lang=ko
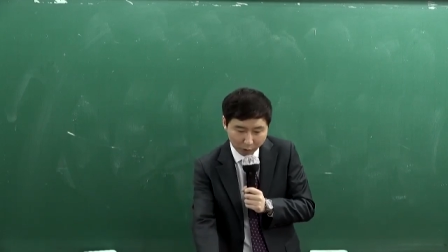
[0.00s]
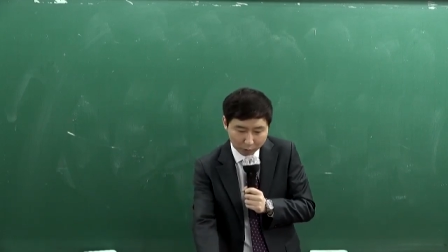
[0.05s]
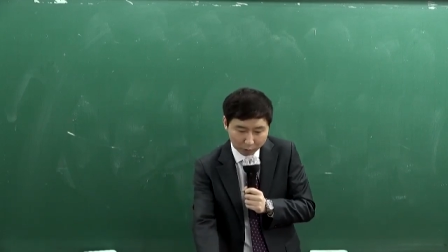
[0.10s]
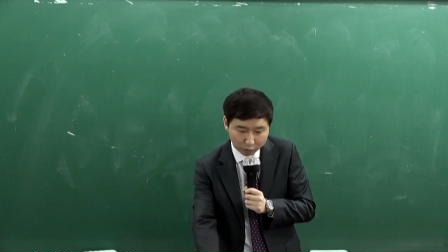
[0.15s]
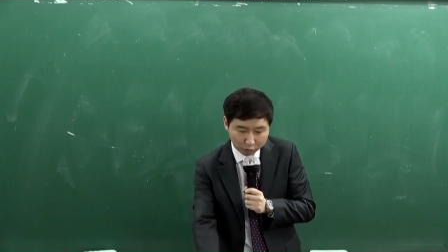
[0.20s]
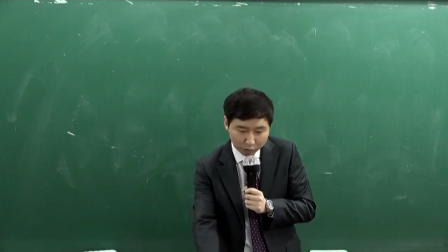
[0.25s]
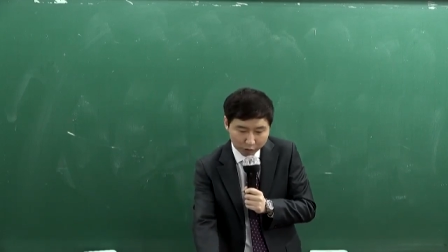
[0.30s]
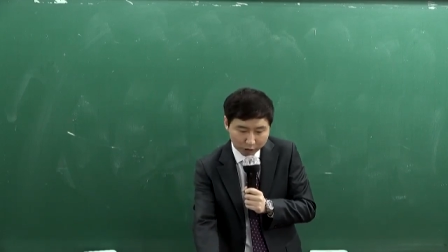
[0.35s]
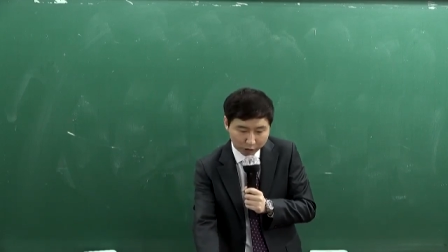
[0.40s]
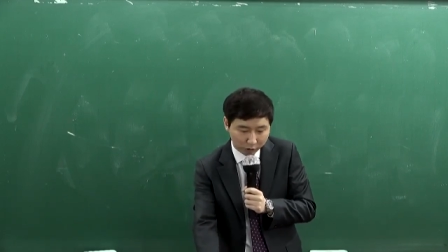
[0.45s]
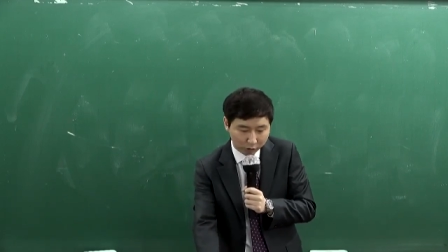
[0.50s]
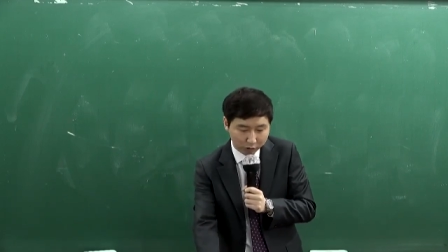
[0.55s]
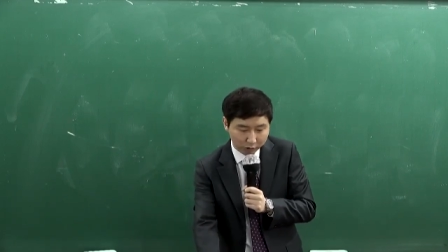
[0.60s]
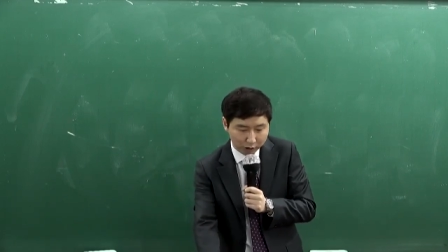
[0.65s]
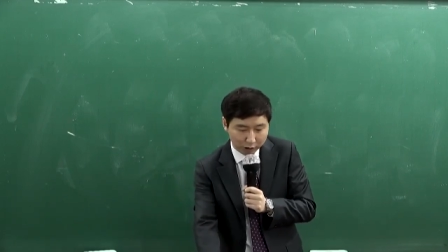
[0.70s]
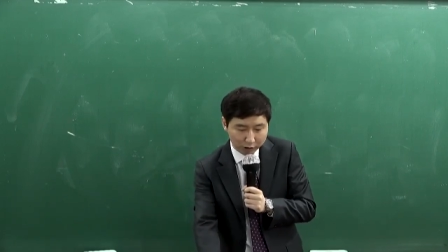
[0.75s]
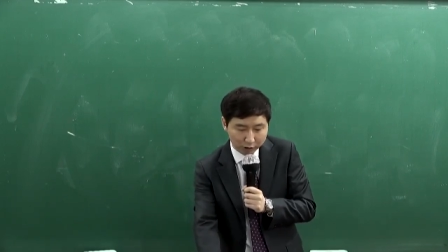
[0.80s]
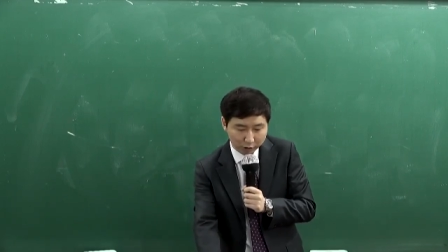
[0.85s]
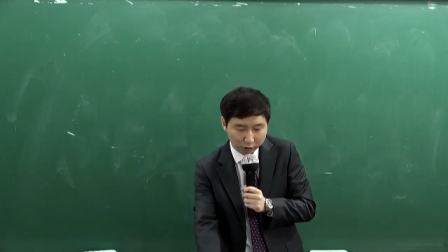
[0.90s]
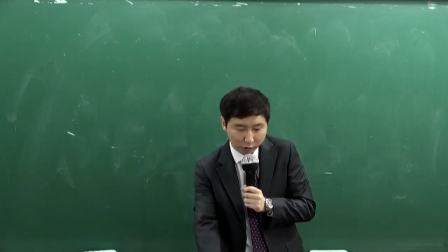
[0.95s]
업무에
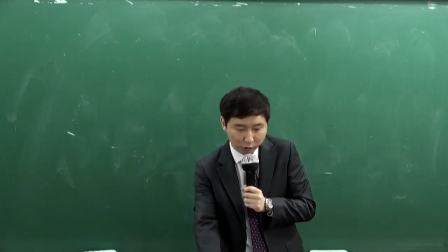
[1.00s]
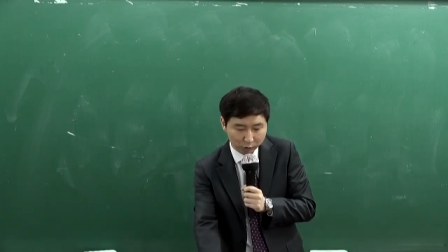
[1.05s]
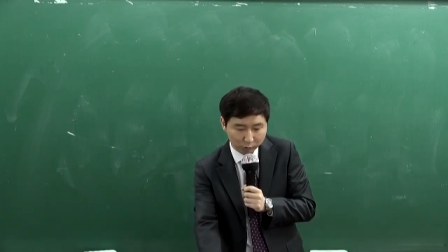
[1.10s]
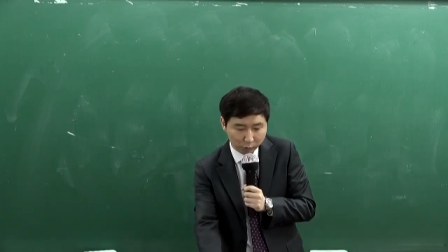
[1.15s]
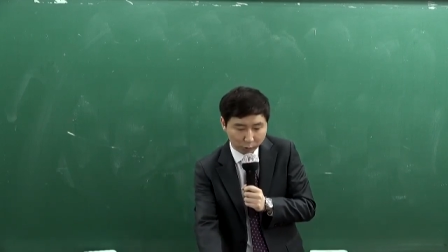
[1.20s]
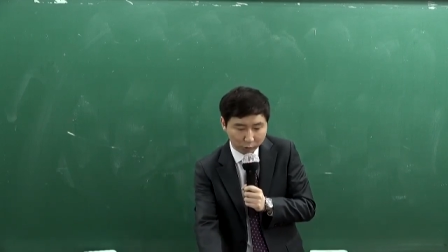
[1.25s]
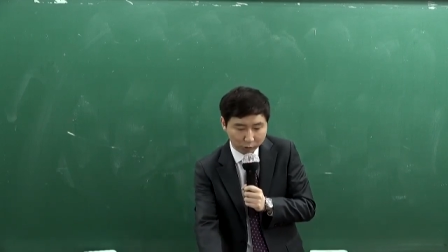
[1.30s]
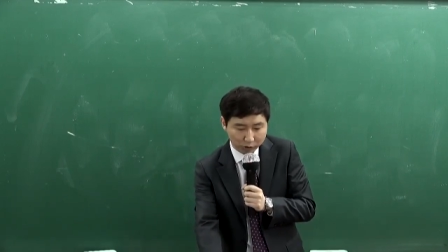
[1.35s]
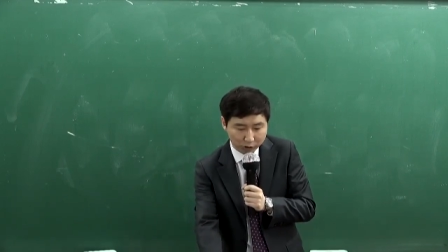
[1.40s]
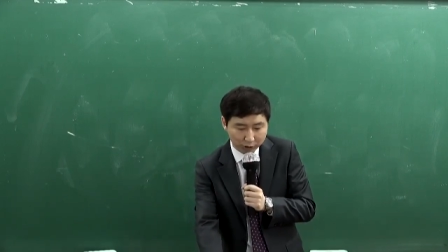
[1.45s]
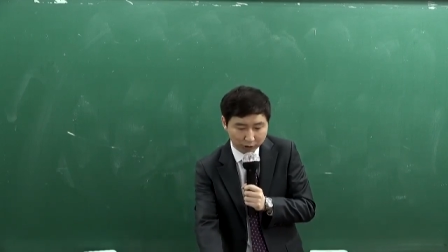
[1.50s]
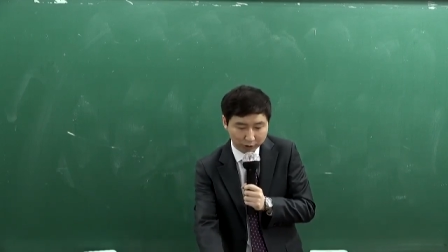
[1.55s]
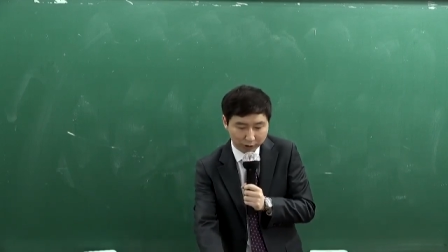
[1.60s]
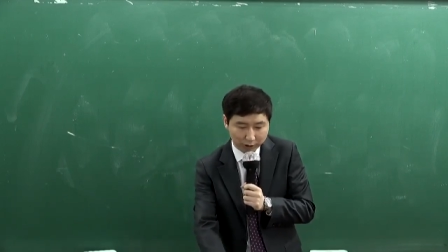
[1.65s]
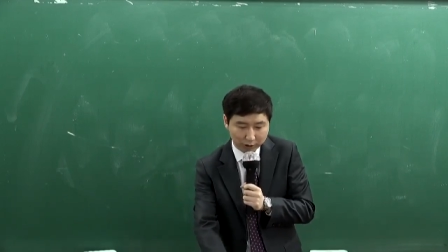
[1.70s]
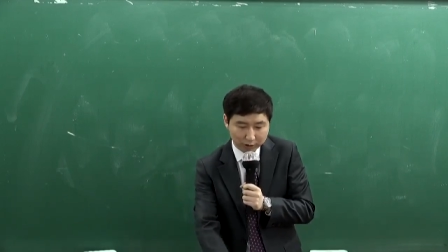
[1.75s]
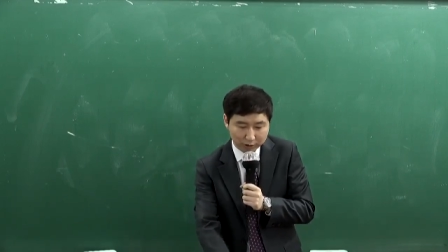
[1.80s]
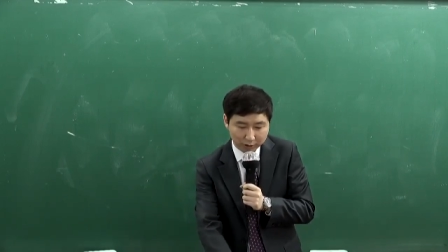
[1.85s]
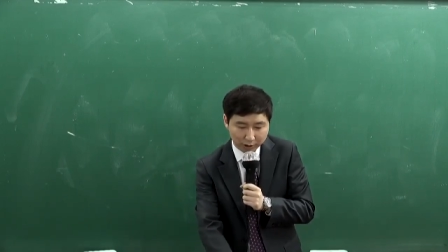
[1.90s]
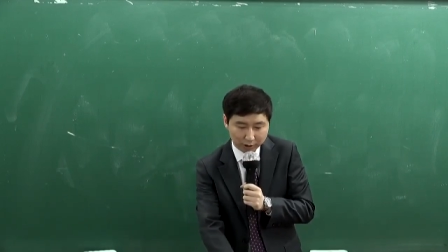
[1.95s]
정상적으로
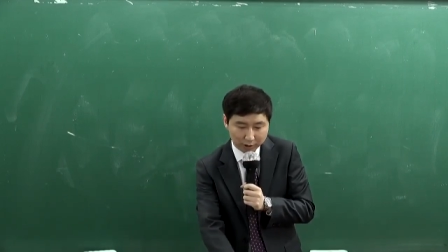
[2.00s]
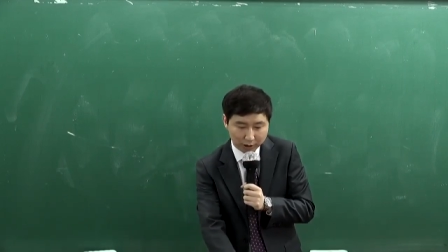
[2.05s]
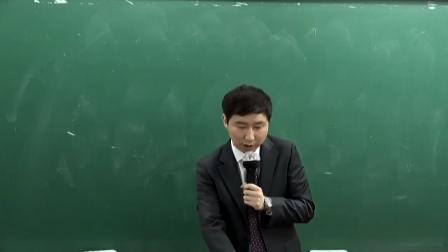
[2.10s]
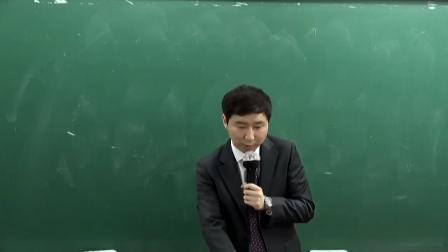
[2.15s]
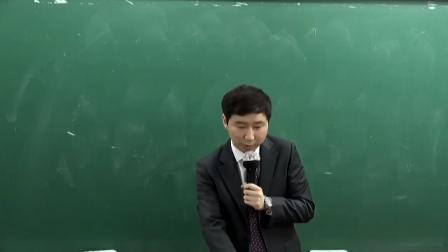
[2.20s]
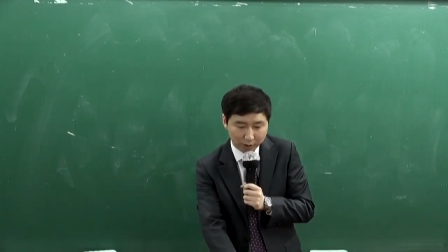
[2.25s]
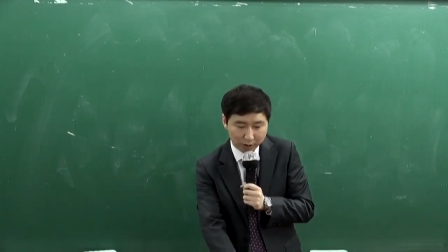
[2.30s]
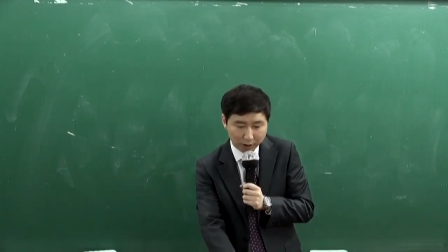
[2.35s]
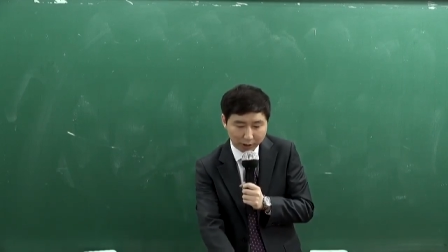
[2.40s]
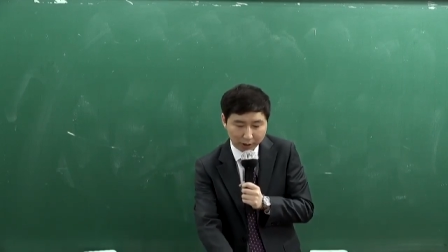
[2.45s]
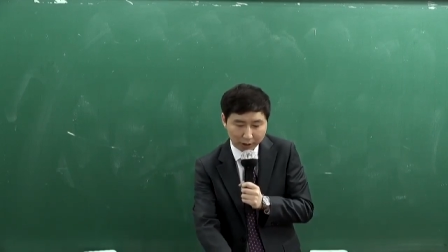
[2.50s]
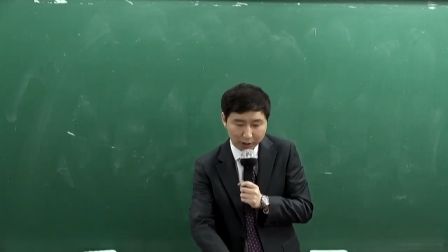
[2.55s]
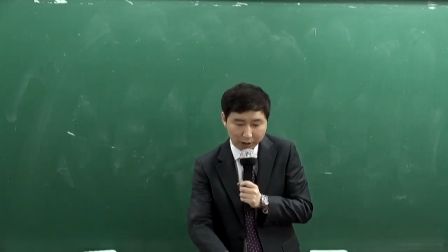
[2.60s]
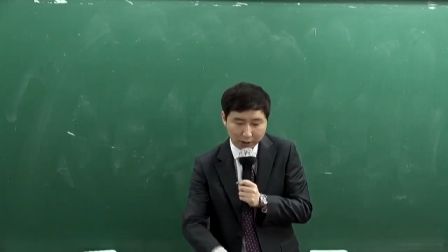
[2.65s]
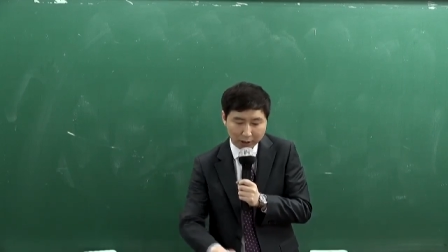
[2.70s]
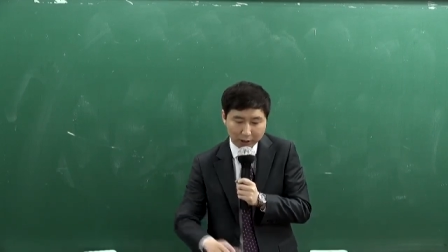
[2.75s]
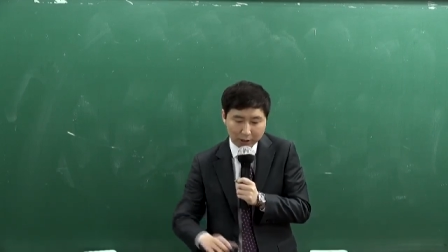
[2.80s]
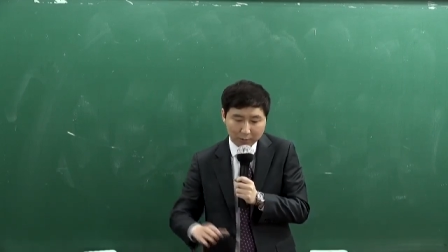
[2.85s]
복귀하겠다는 의사를 갑에게